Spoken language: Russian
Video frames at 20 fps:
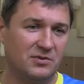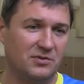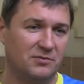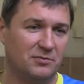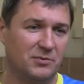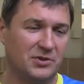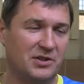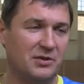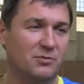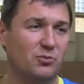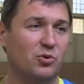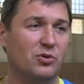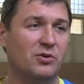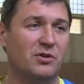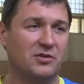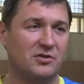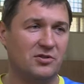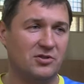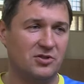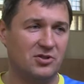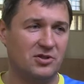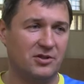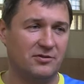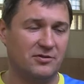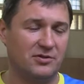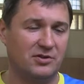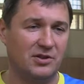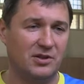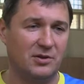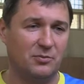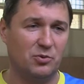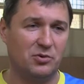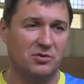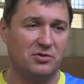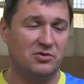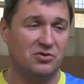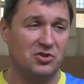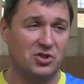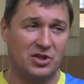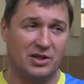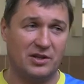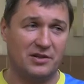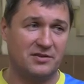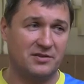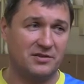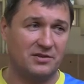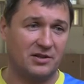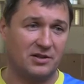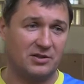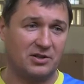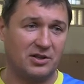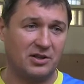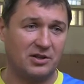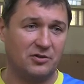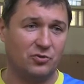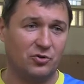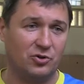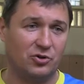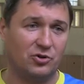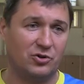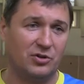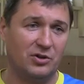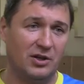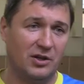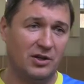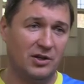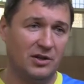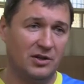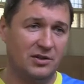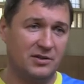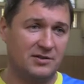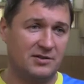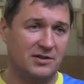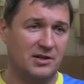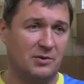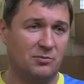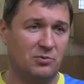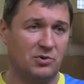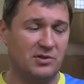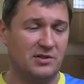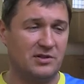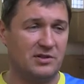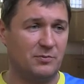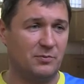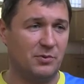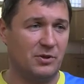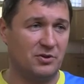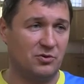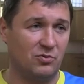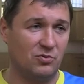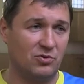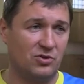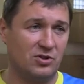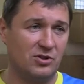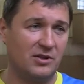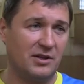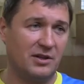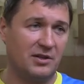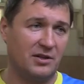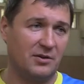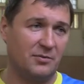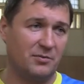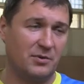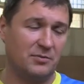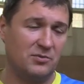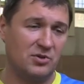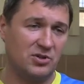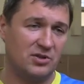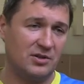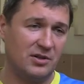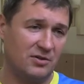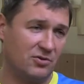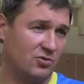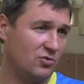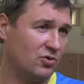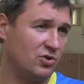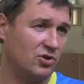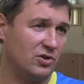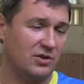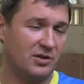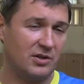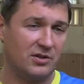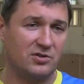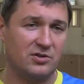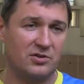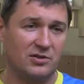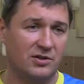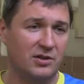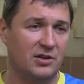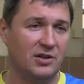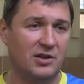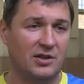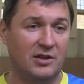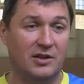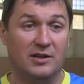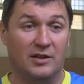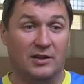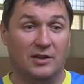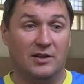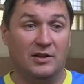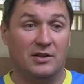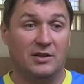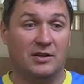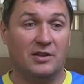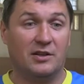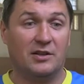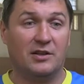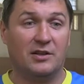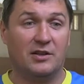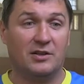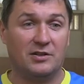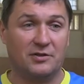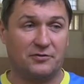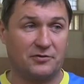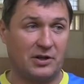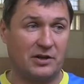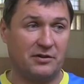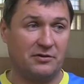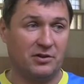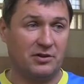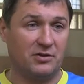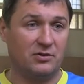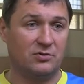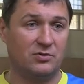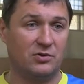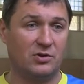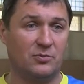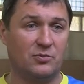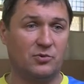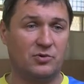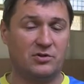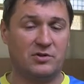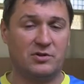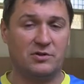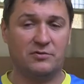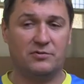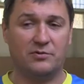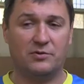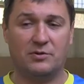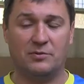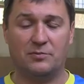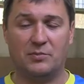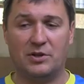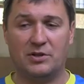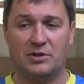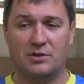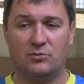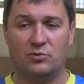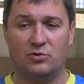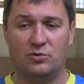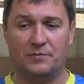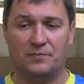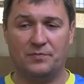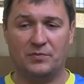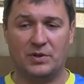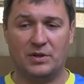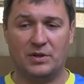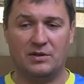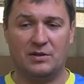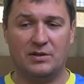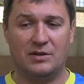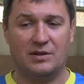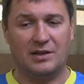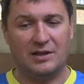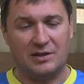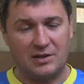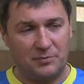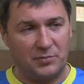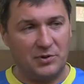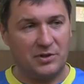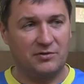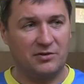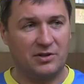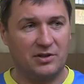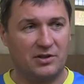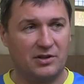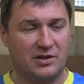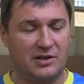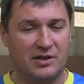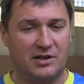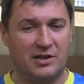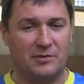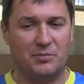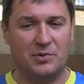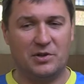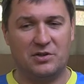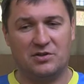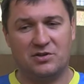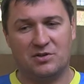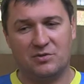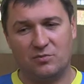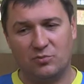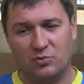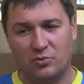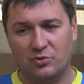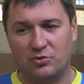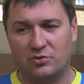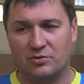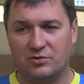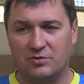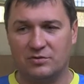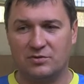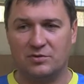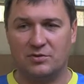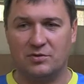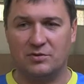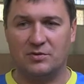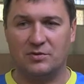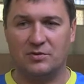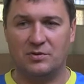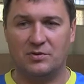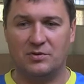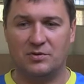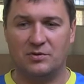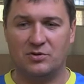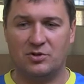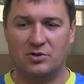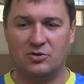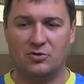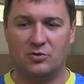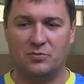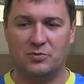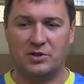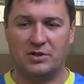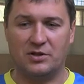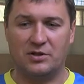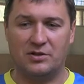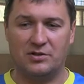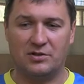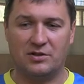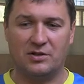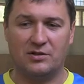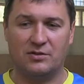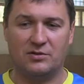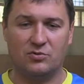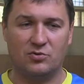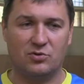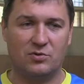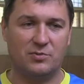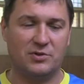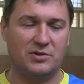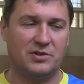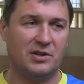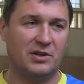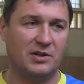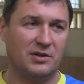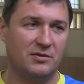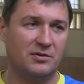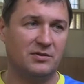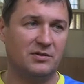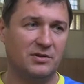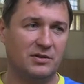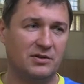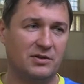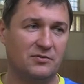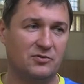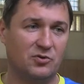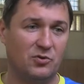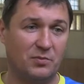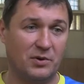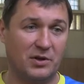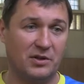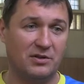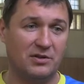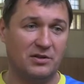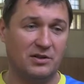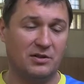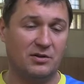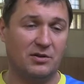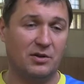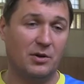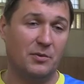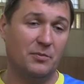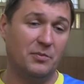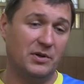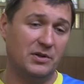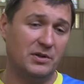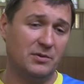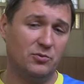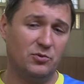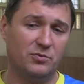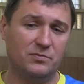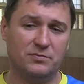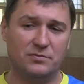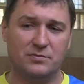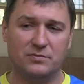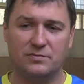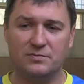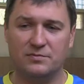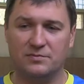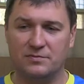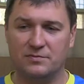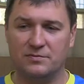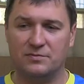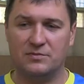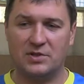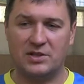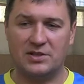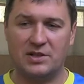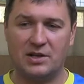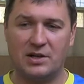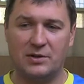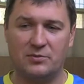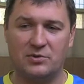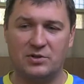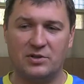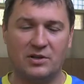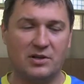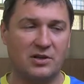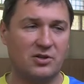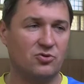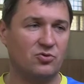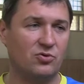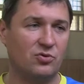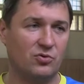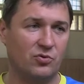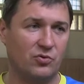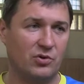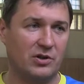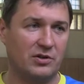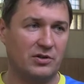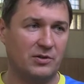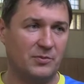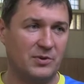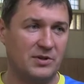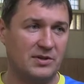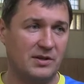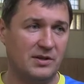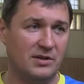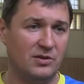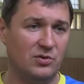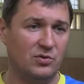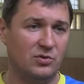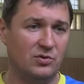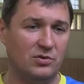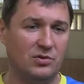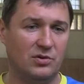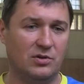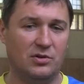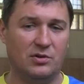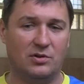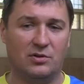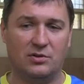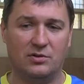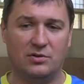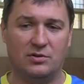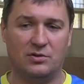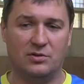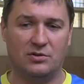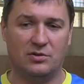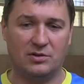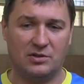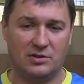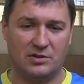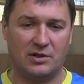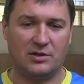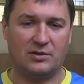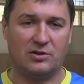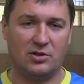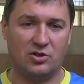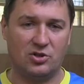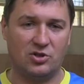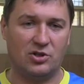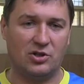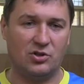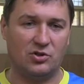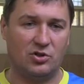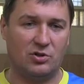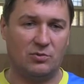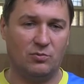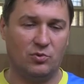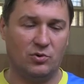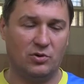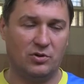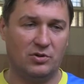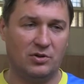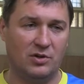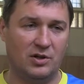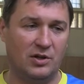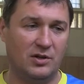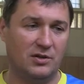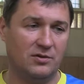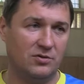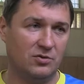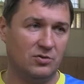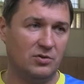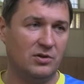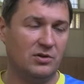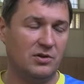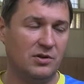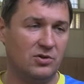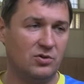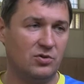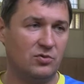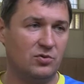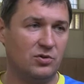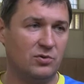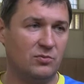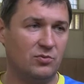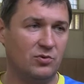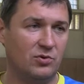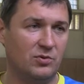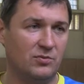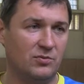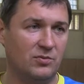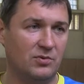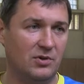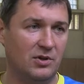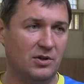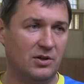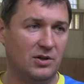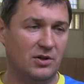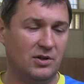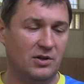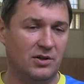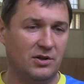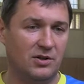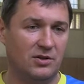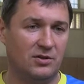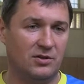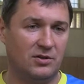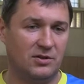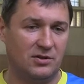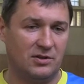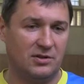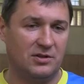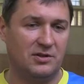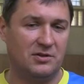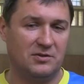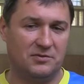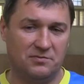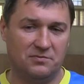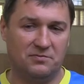баскетбольная держава, да, Япония не считается как таковой, но знаем их дисциплину и желание побеждать точно так же. Э, это в крови японцев, поэтому и это первая игра, опять же, будет э, тяжело психологически, нужно быстрее это все пройти. Поэтому настраиваемся на каждую игру, как на последнюю и на, как на решающий бой. Ну а дальше уже будем э,